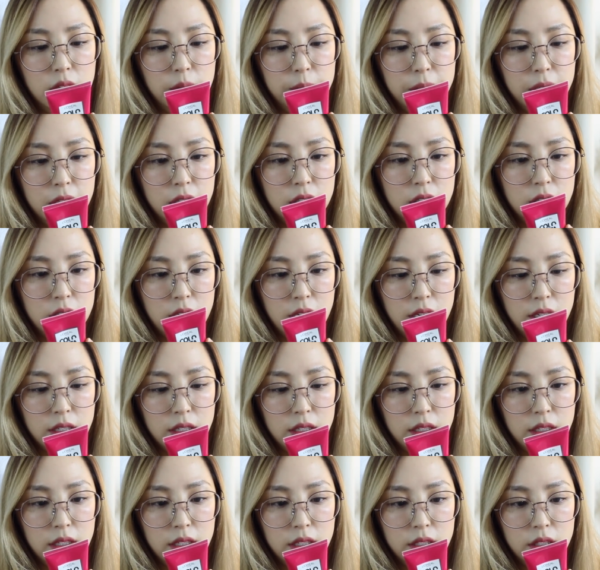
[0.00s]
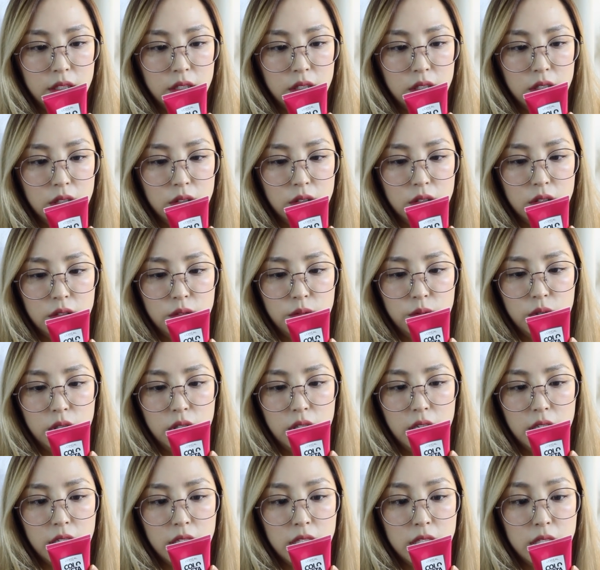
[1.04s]
핑크색은
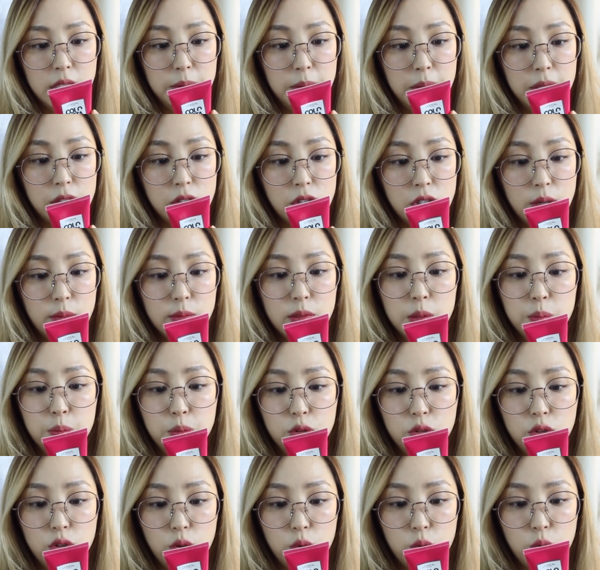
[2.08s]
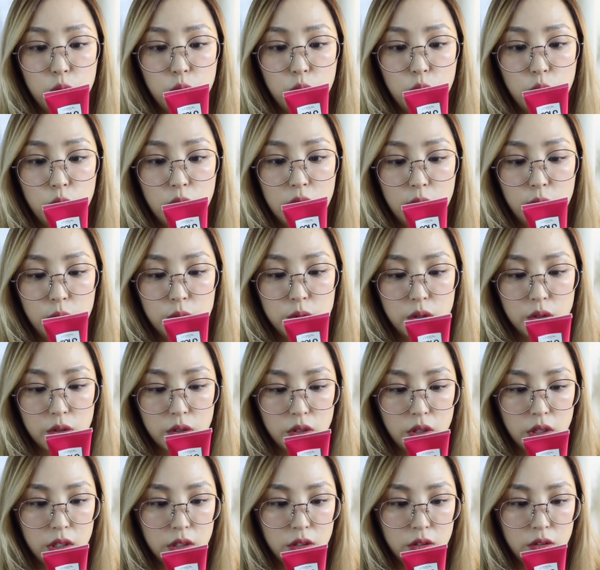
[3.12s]
원래 20에서 30분 정도라고
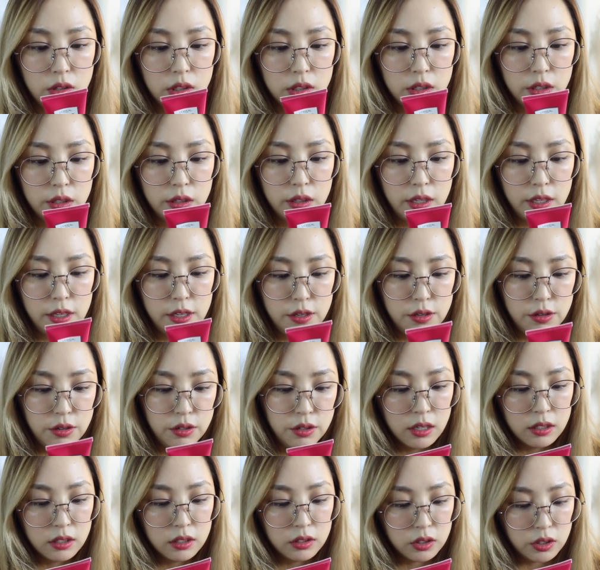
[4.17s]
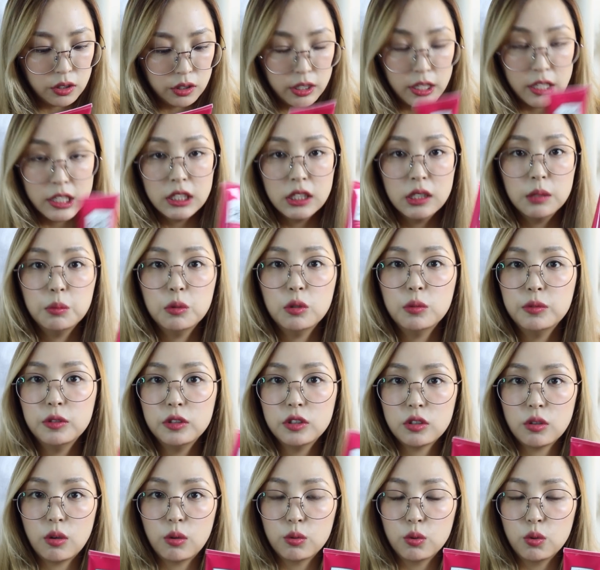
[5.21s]
적혀 있는 것 같은데요. 저는
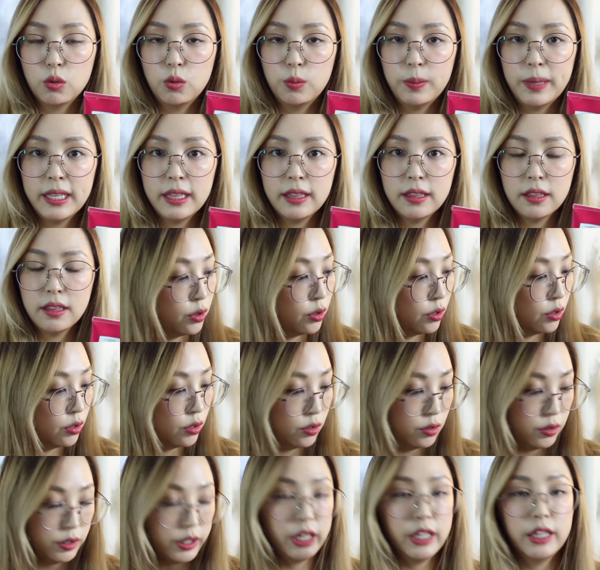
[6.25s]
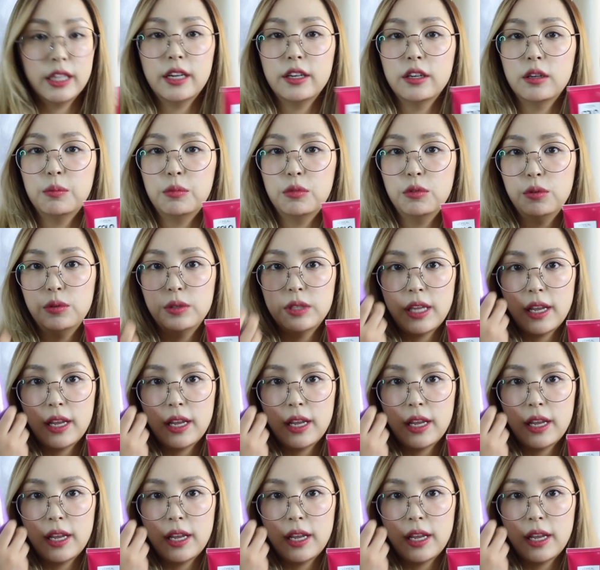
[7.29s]
15분 정도만 기다려볼